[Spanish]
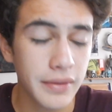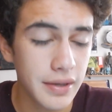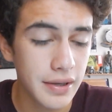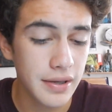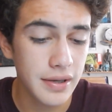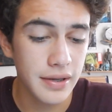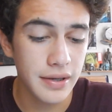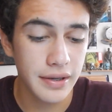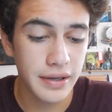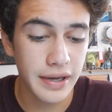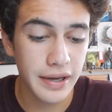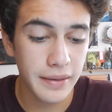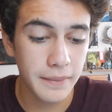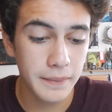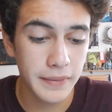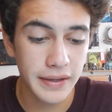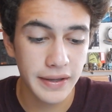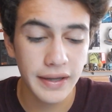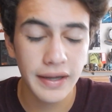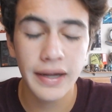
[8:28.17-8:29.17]
Y que
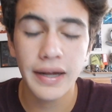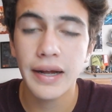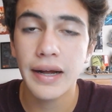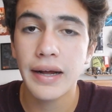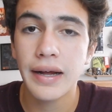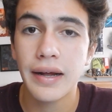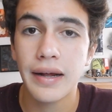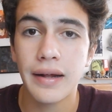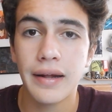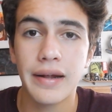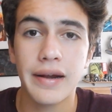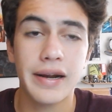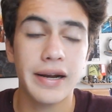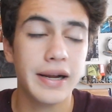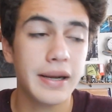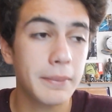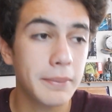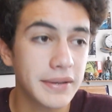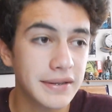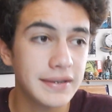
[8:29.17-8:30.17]
en verdad
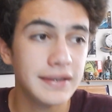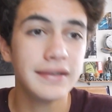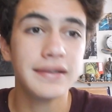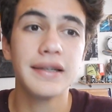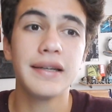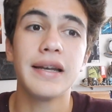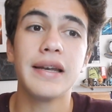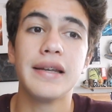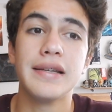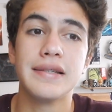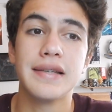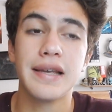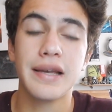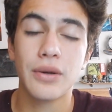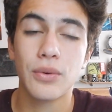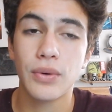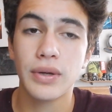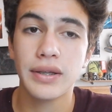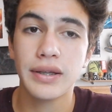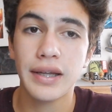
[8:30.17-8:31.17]
recapaciten y se
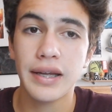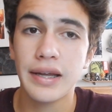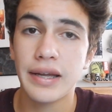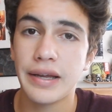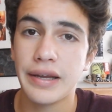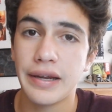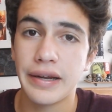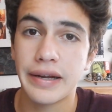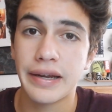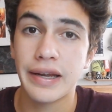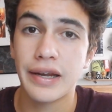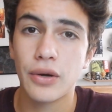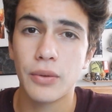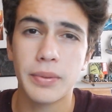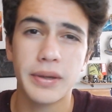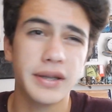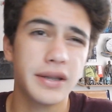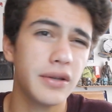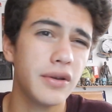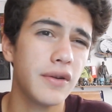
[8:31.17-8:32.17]
den cuenta de que el
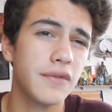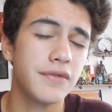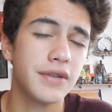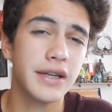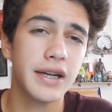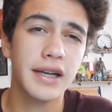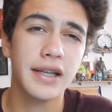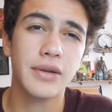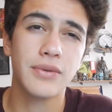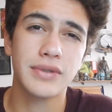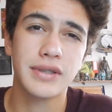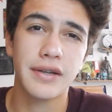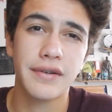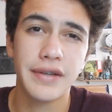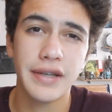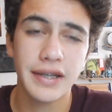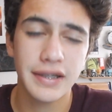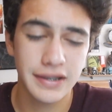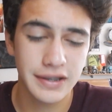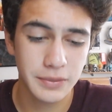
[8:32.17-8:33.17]
objetivo al final de nuestra
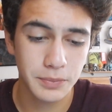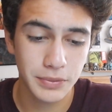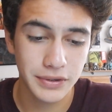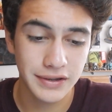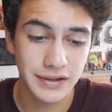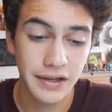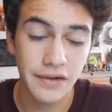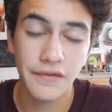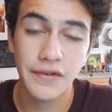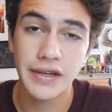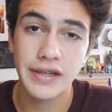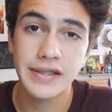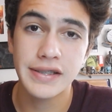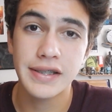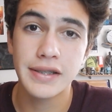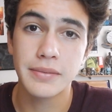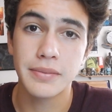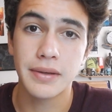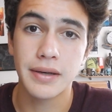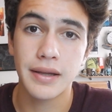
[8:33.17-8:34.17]
vida es pues, ser
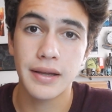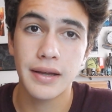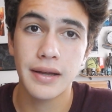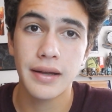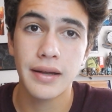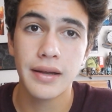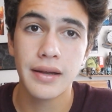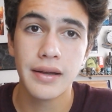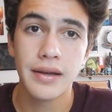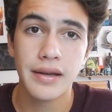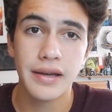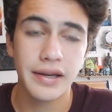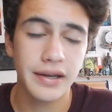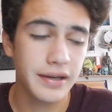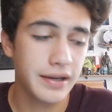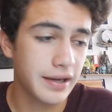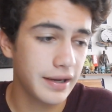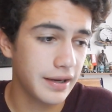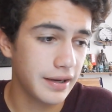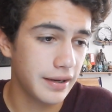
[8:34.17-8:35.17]
felices, ¿verdad?
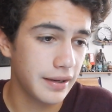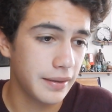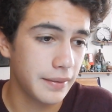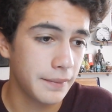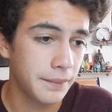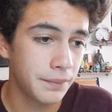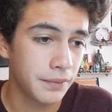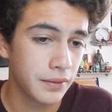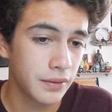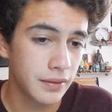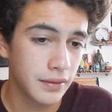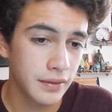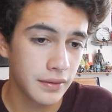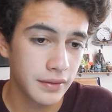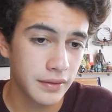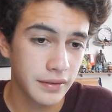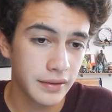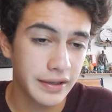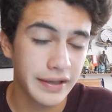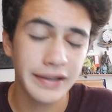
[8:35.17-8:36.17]
y que,
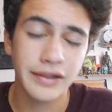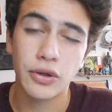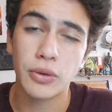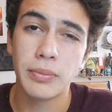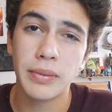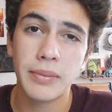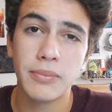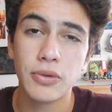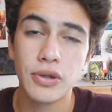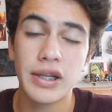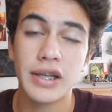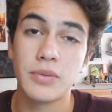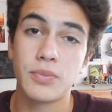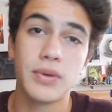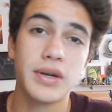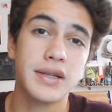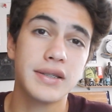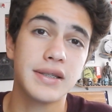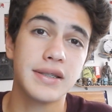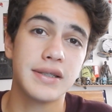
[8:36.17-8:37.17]
tomemos las
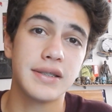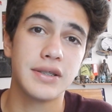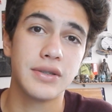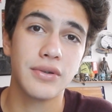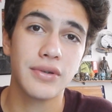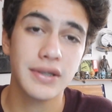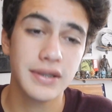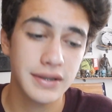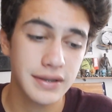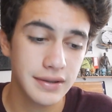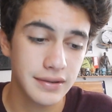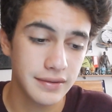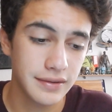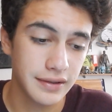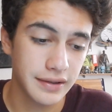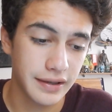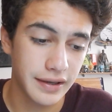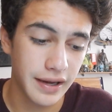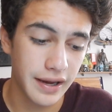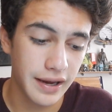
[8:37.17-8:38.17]
buenas decisiones,
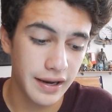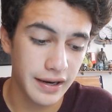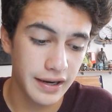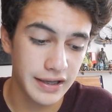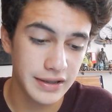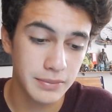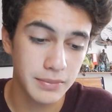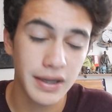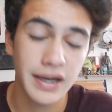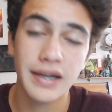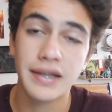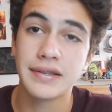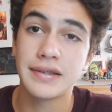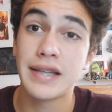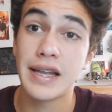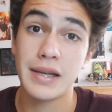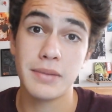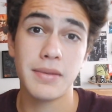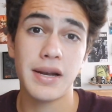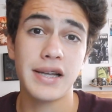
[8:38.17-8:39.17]
que las
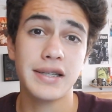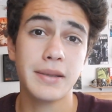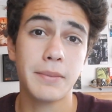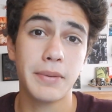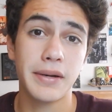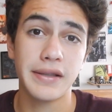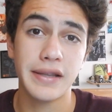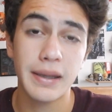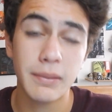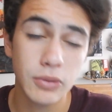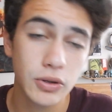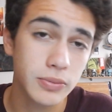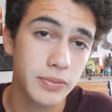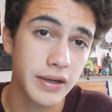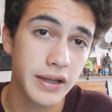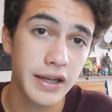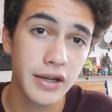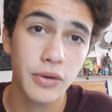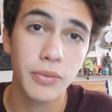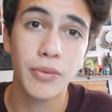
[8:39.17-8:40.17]
malas, de las malas aprendamos,
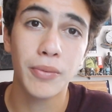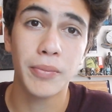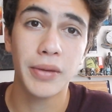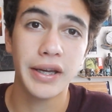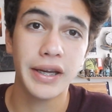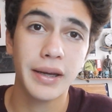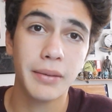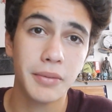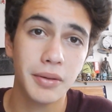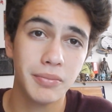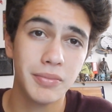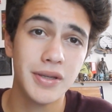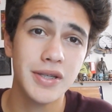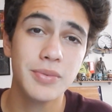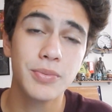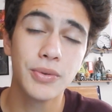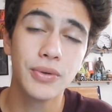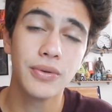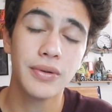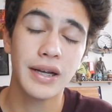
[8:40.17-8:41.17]
¿verdad? Como me dije a mí
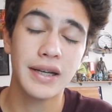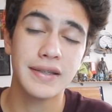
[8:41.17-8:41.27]
mismo.